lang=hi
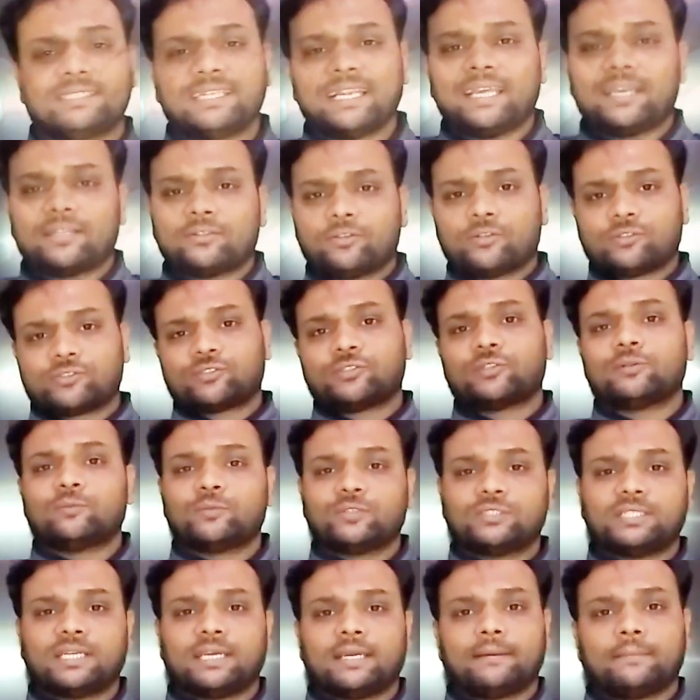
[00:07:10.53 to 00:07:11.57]
इसलिए दोस्तों
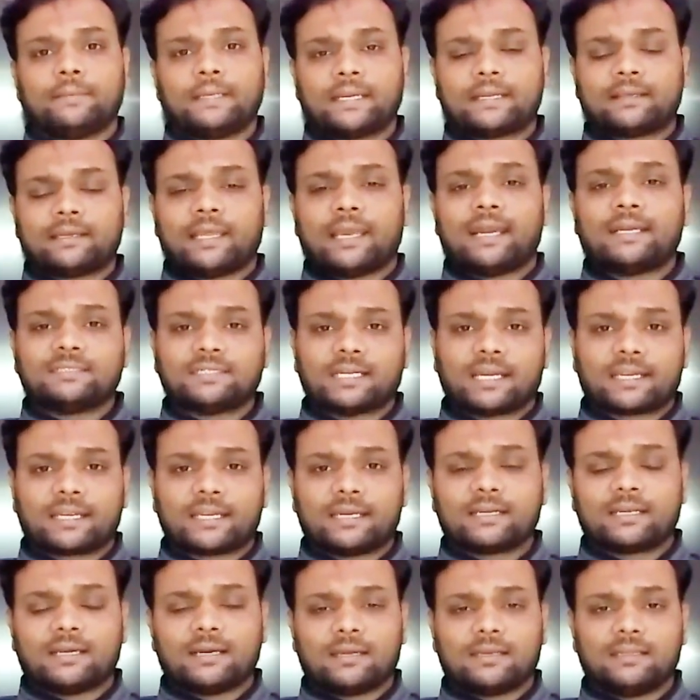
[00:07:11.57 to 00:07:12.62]
मुझे एक नया
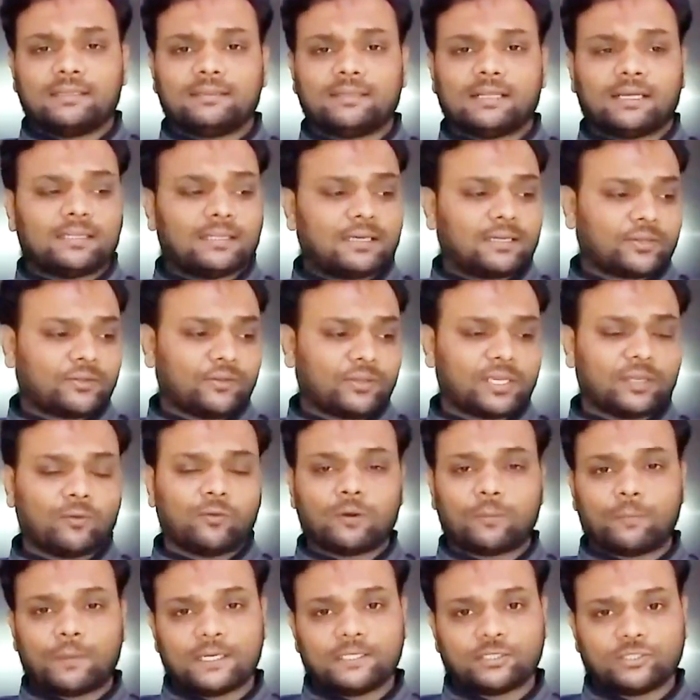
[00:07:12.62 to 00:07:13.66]
जैकेट खरीदना था क्योंकि
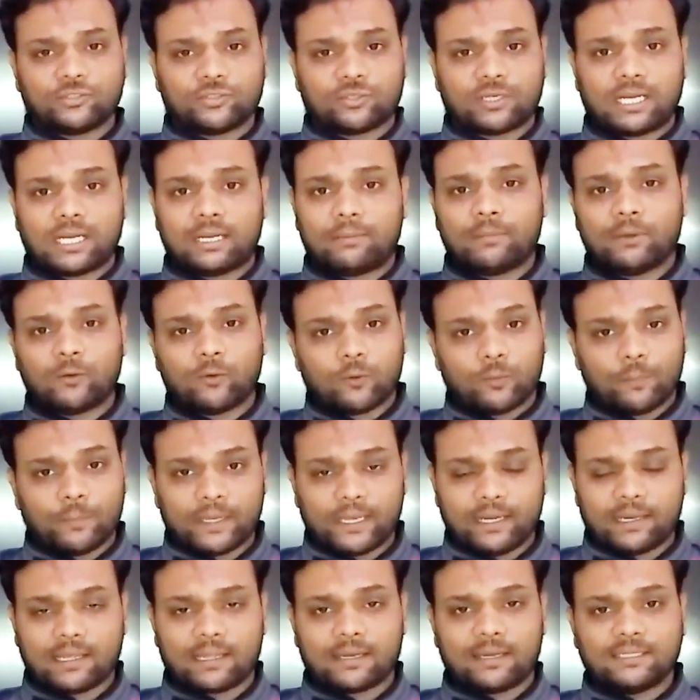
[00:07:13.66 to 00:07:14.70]
वो फट चुका है मैं वो
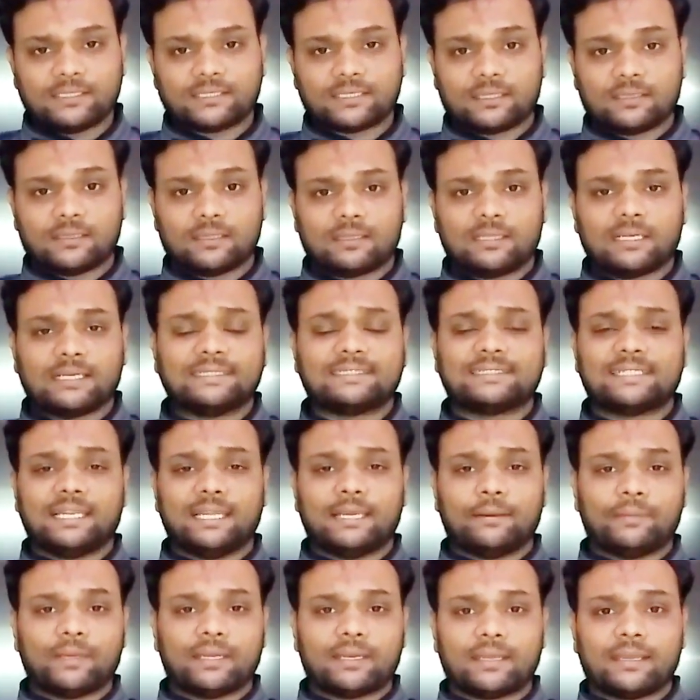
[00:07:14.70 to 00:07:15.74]
पहनना नहीं चाहता था
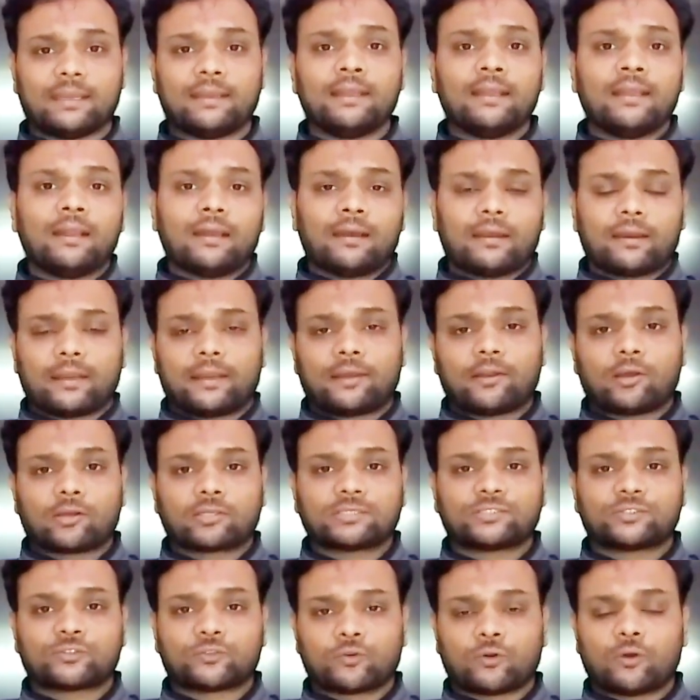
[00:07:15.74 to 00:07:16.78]
इसलिए मैंने
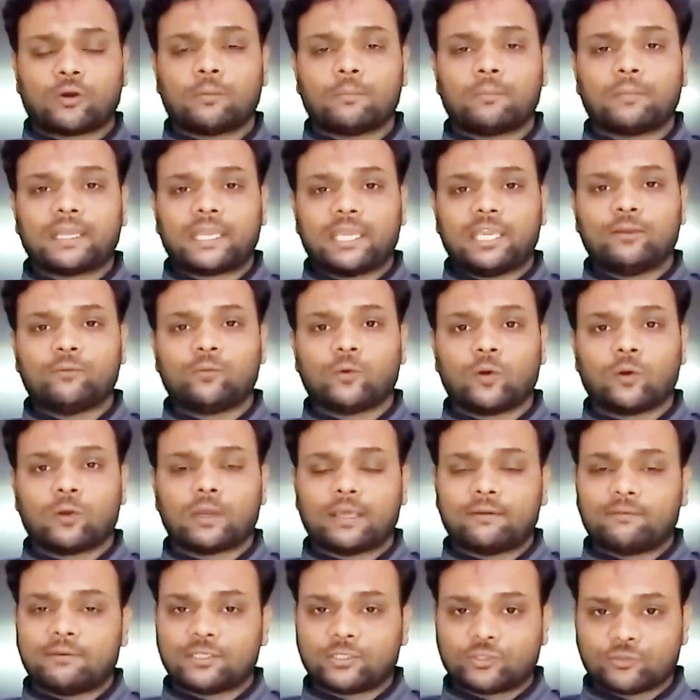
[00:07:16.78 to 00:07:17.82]
रेनॉट स्ट्रॉम ई वो
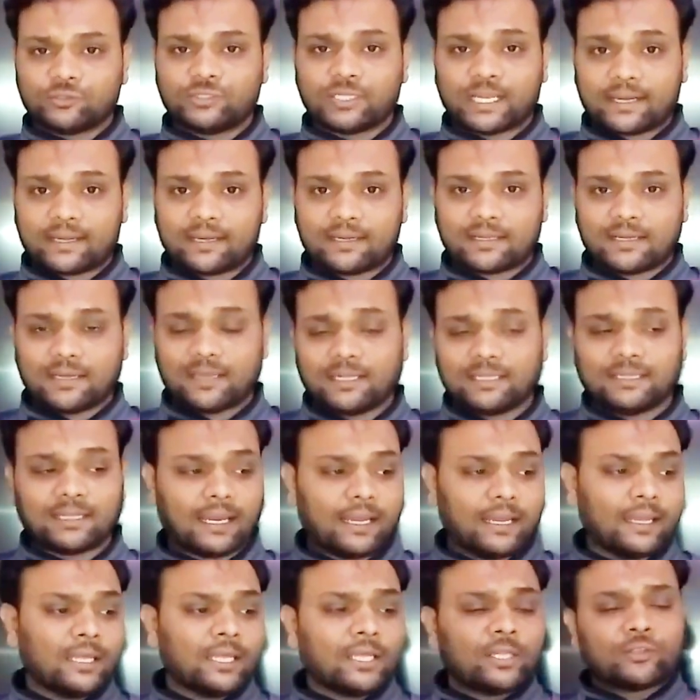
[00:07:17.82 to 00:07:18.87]
लेवल टू जैकेट
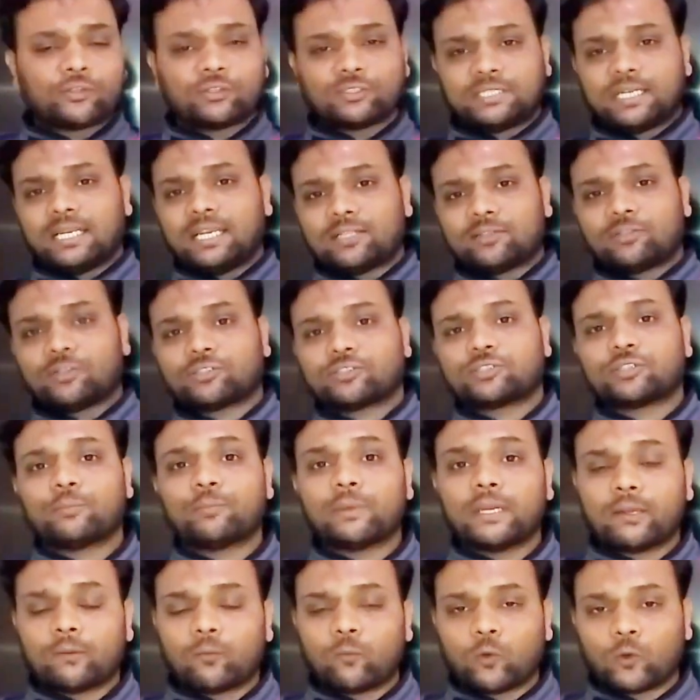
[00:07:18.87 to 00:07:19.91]
खरीदा है तो चलिए दोस्तों
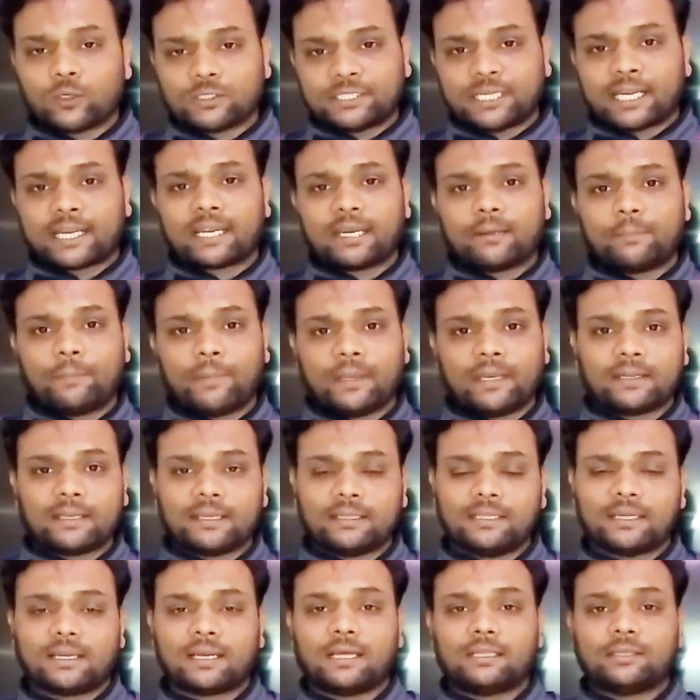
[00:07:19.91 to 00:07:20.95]
मैं वो जैकेट पहन
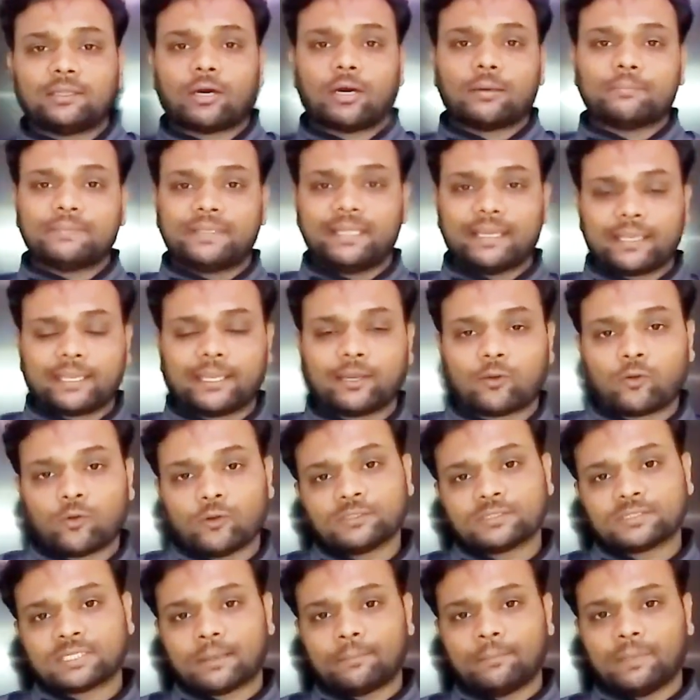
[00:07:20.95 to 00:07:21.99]
के दिखाता हूँ आप देखिए
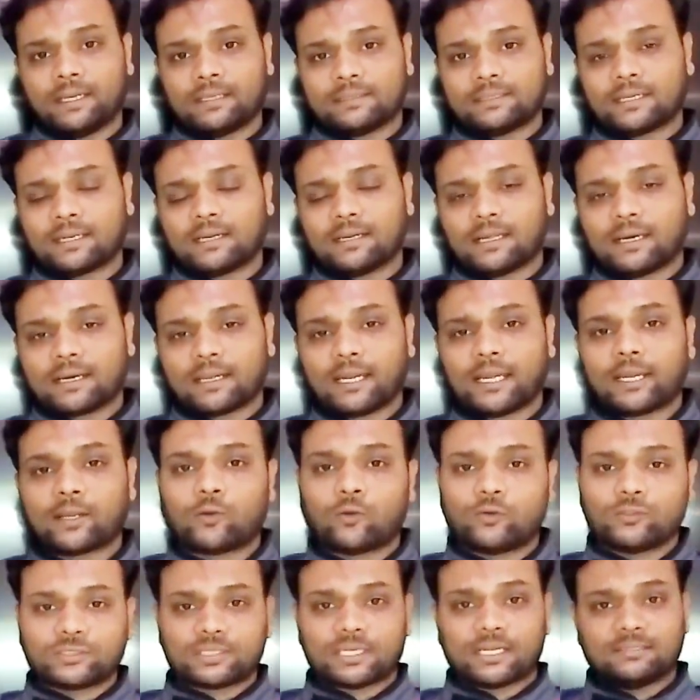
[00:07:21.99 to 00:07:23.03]
कौन सा बेहतर लग रहा है
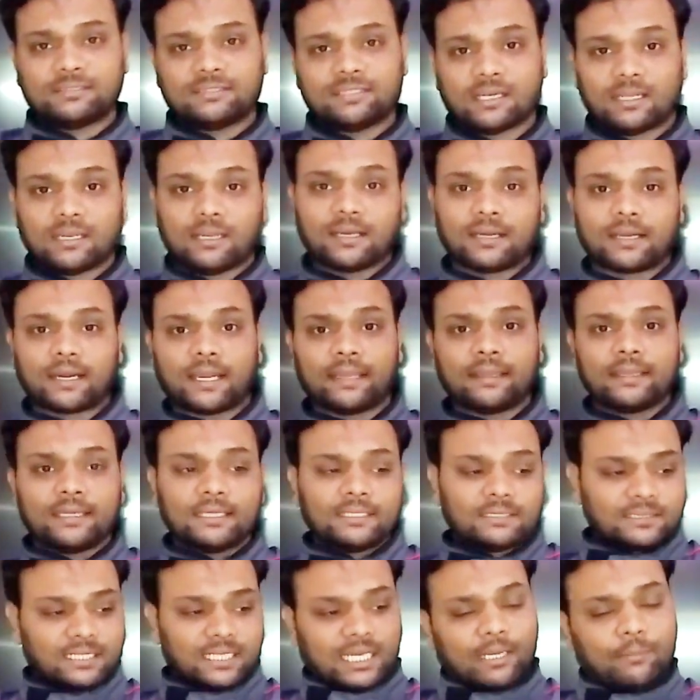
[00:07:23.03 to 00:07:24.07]
कौन सा अच्छा लग रहा है
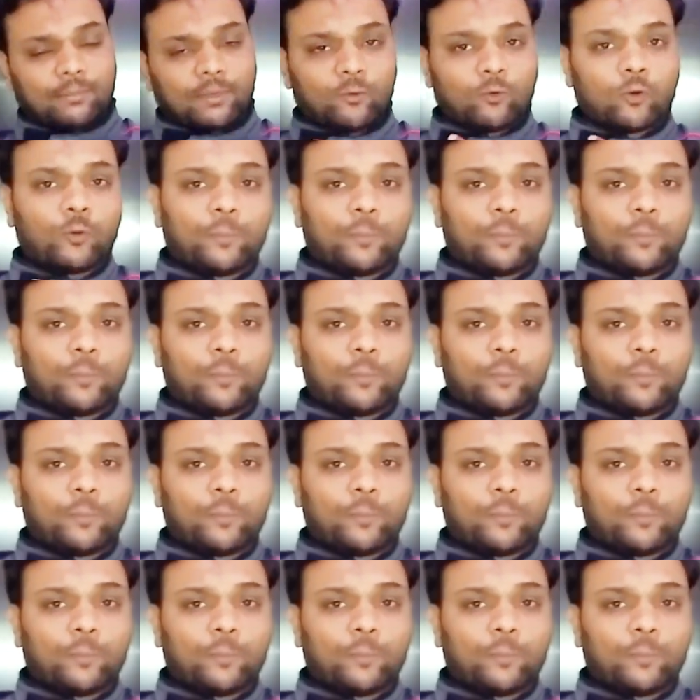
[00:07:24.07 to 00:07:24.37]
चलिए मैं